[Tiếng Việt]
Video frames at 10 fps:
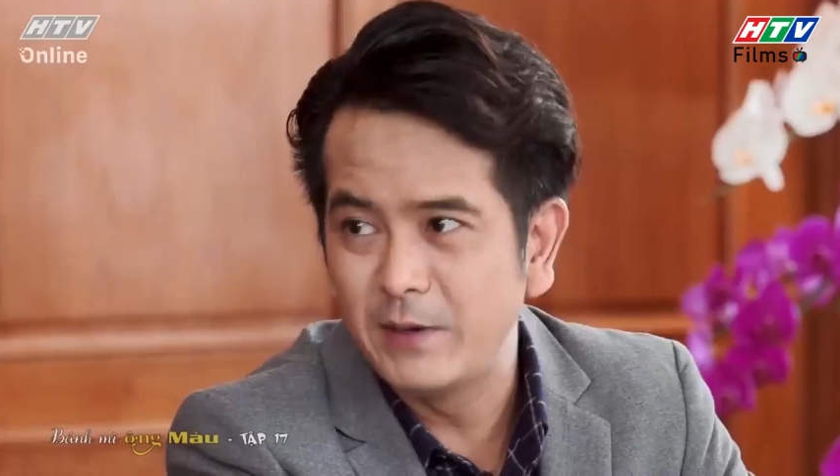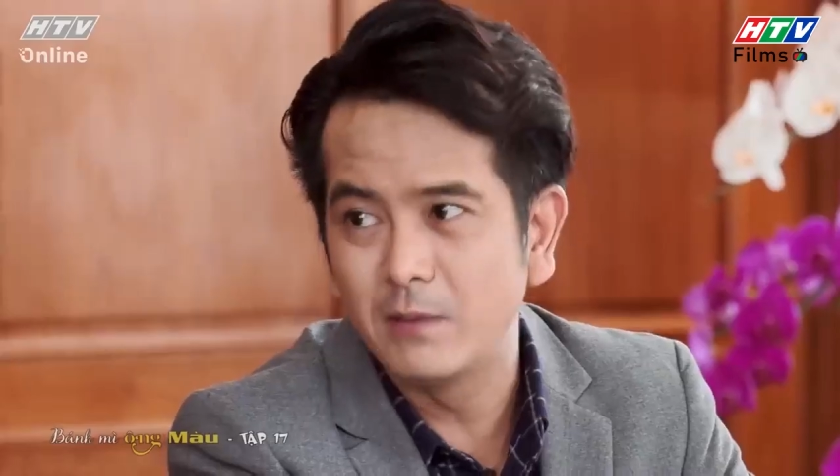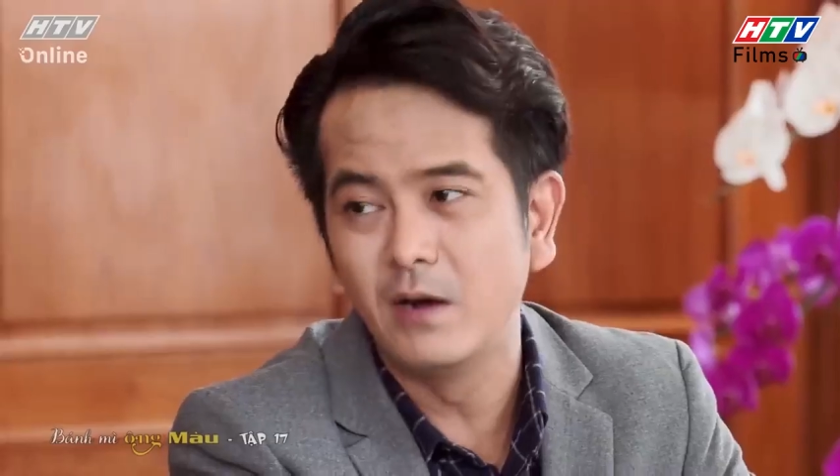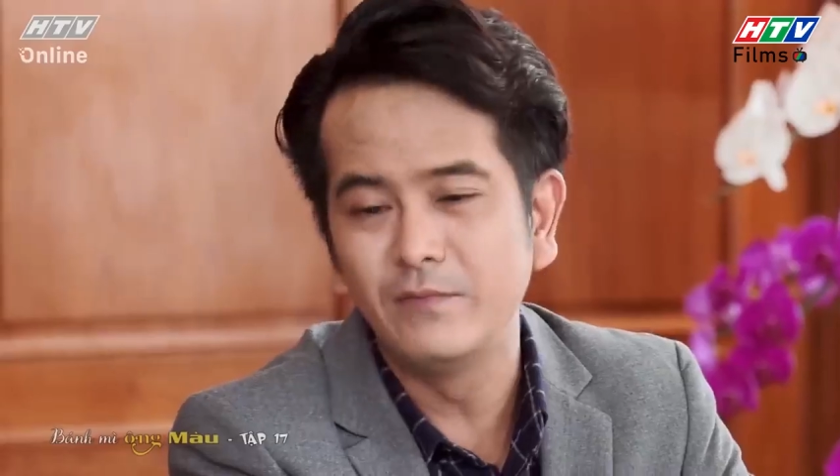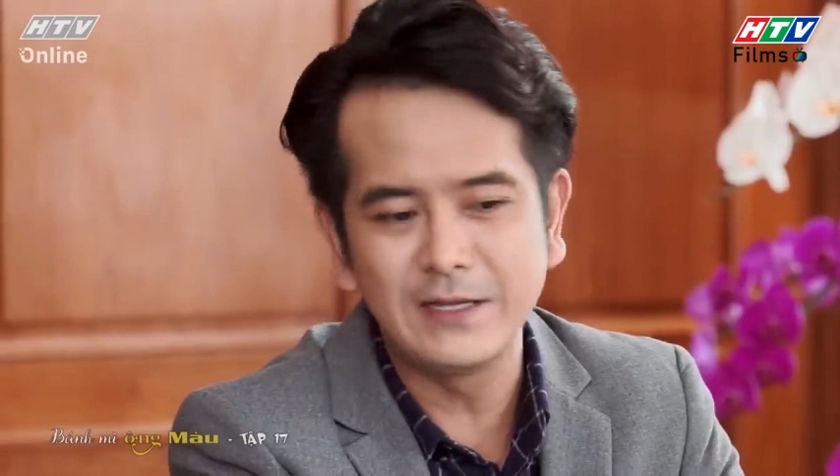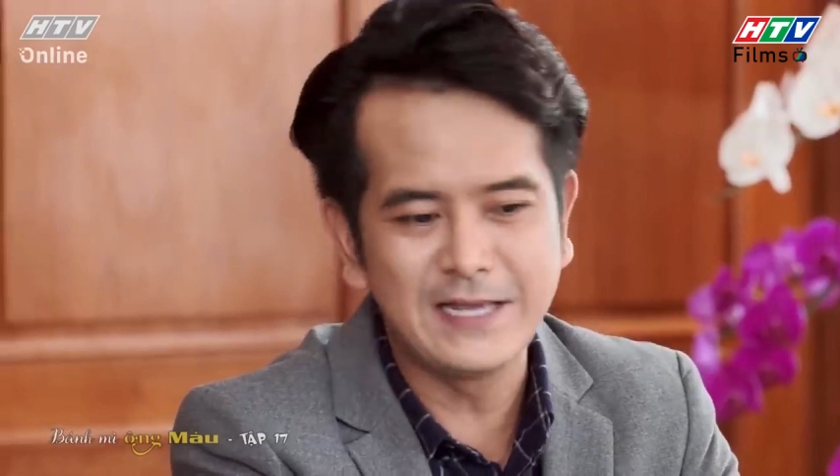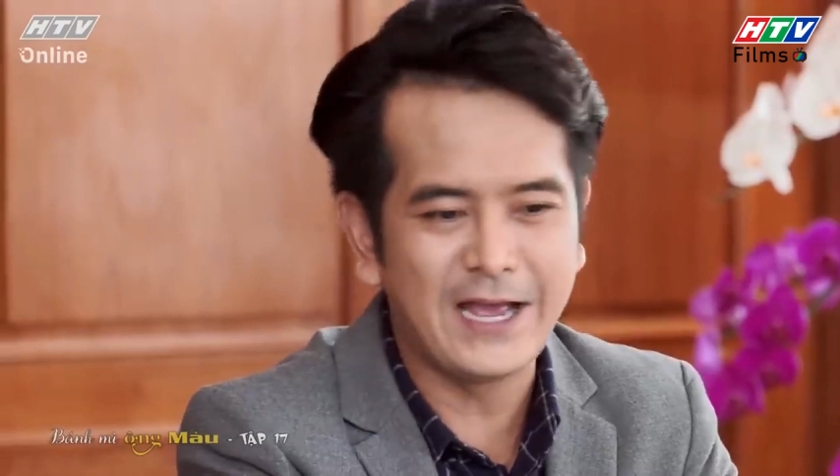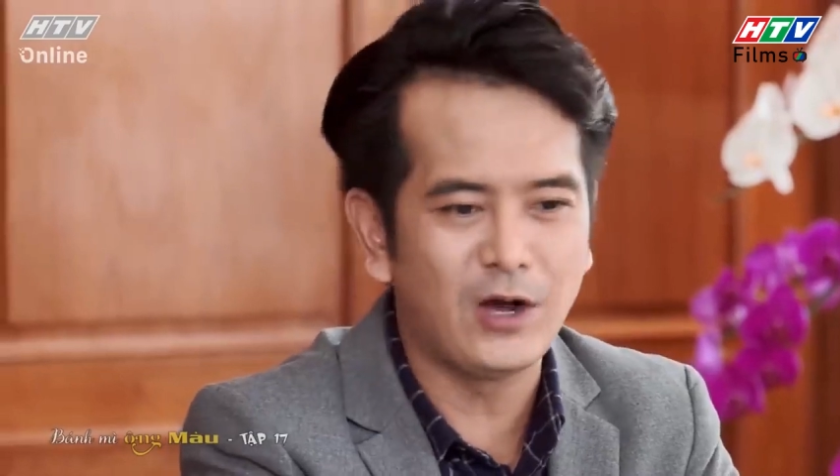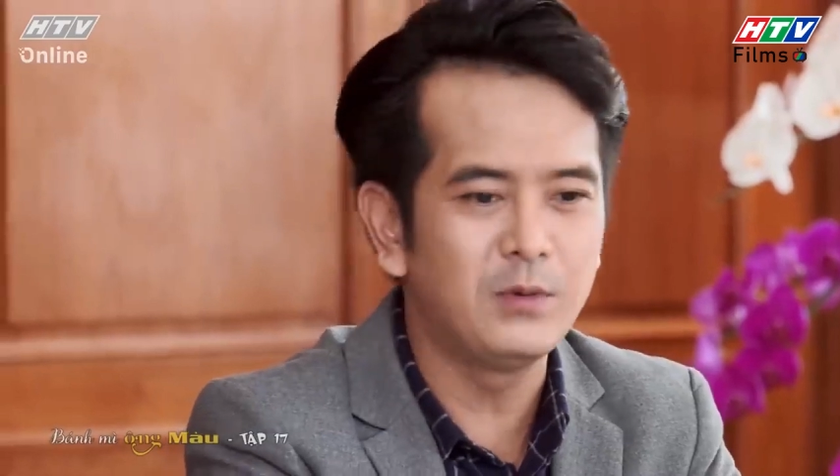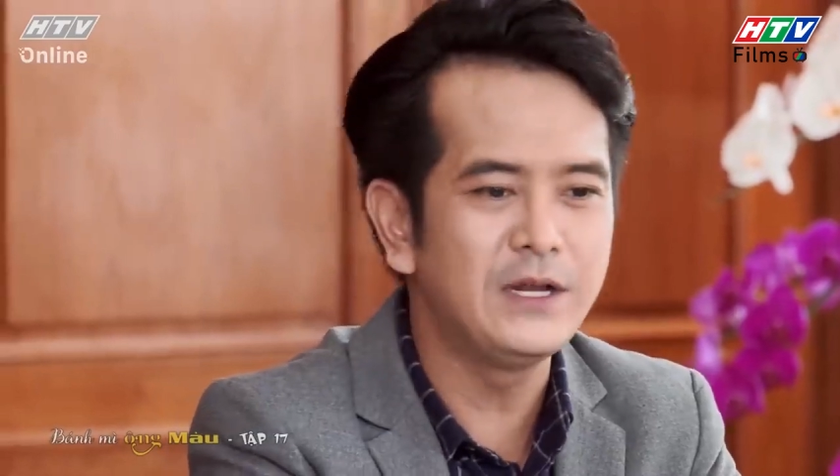Em lại bận việc
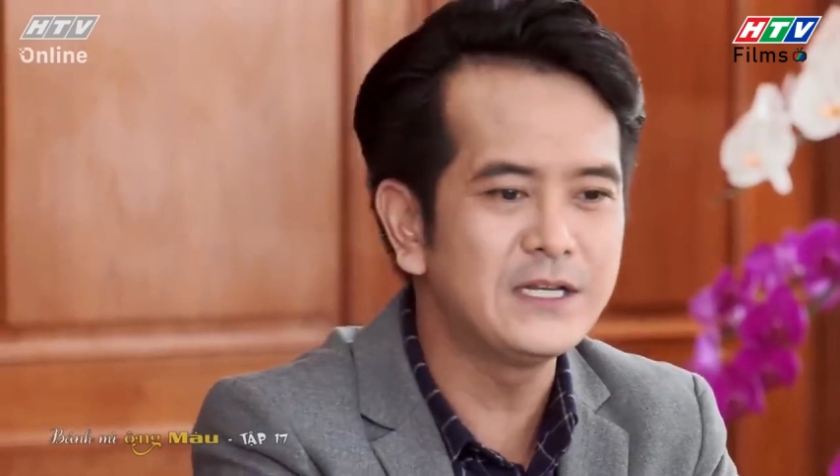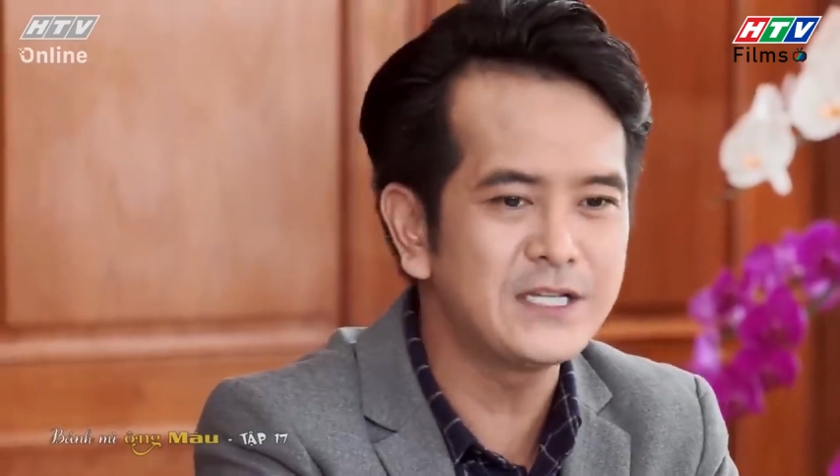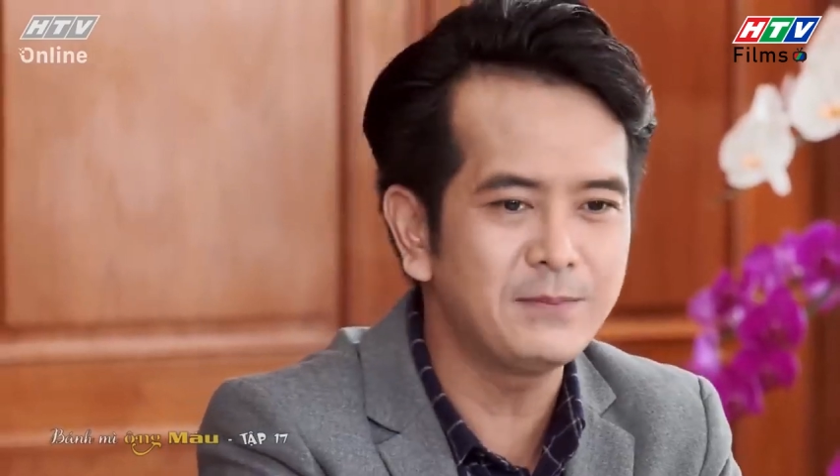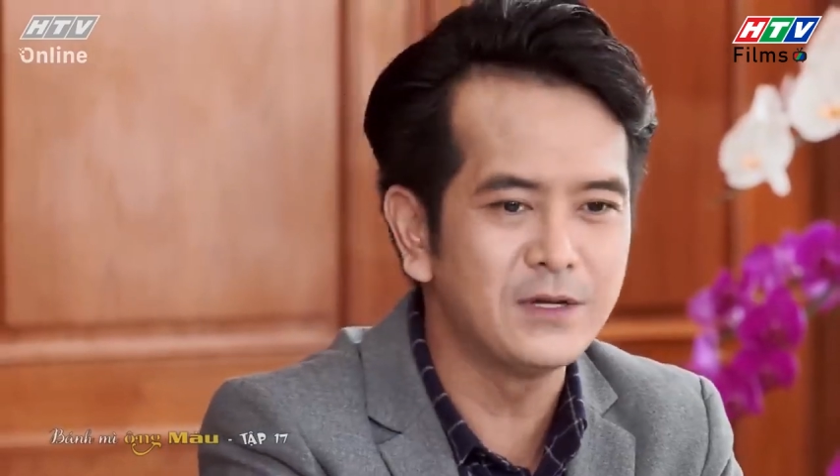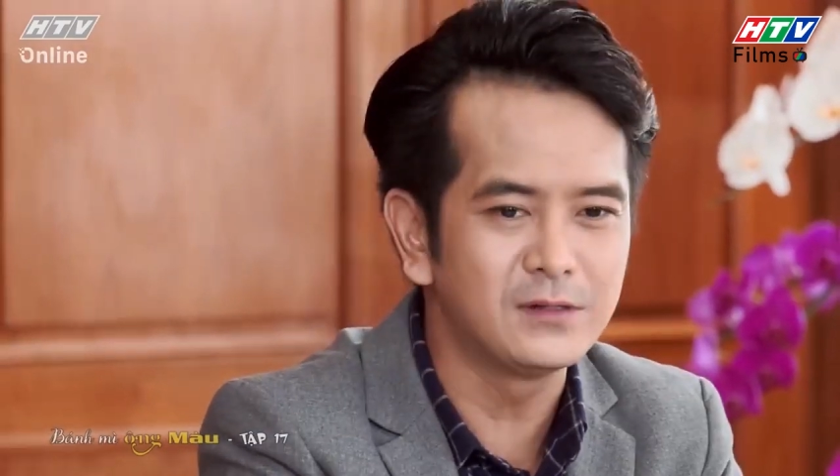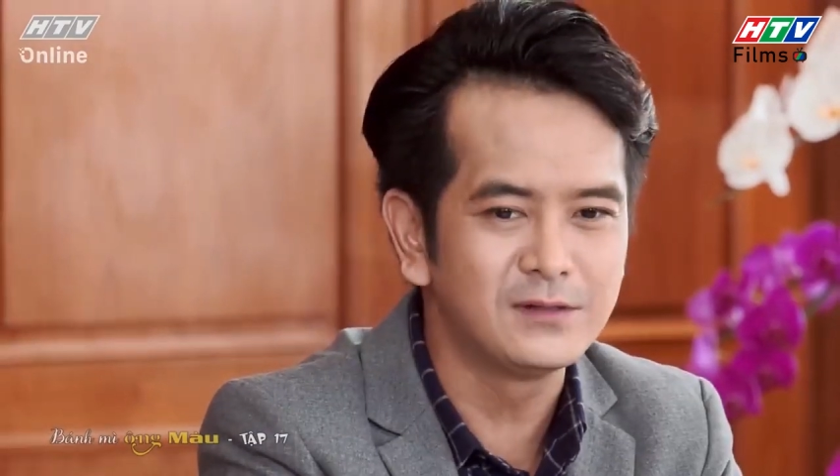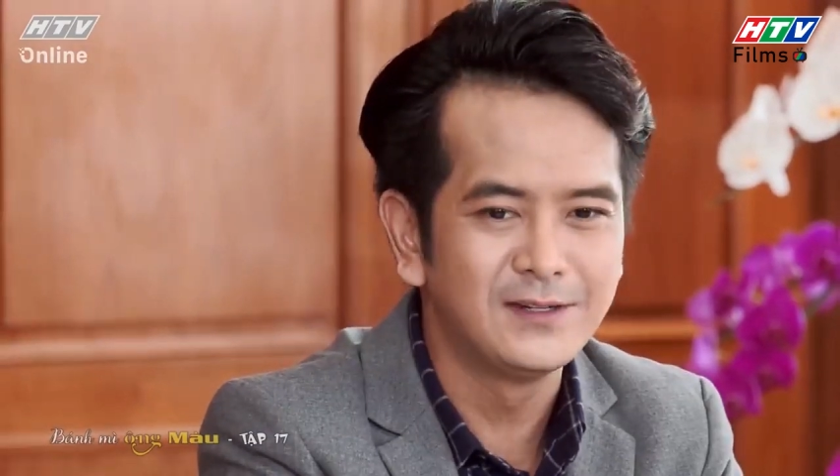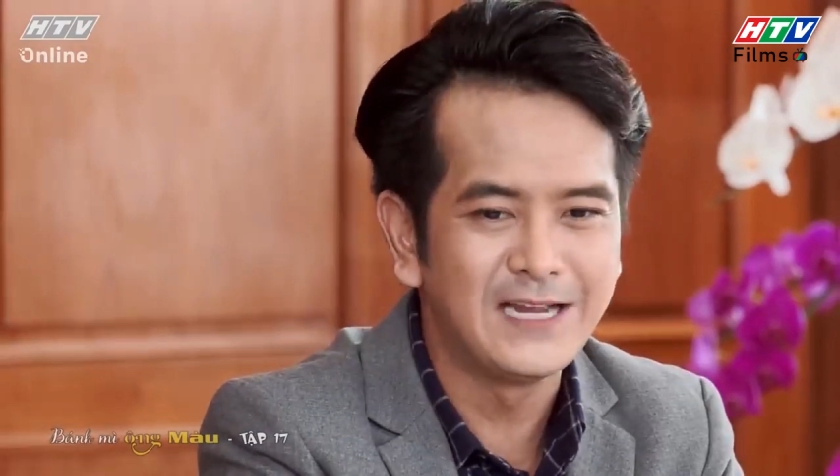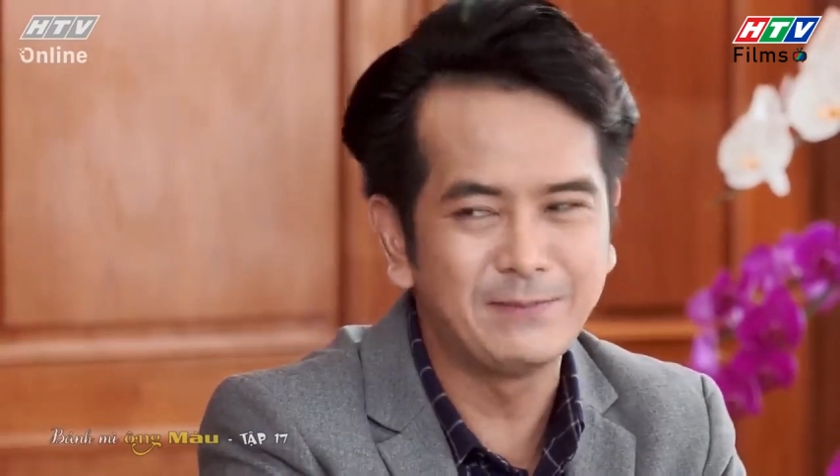nhà không có đi với sếp được